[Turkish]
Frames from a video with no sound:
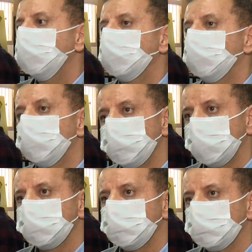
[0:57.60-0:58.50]

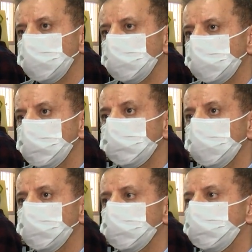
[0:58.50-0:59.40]
virüsler üzerinde de
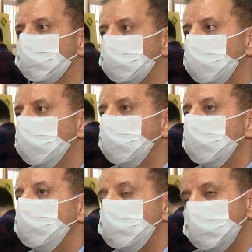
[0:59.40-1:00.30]

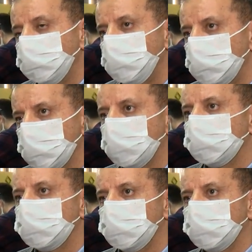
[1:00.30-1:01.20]
99.21
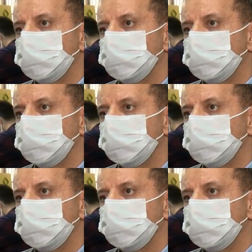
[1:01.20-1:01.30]
oranındaki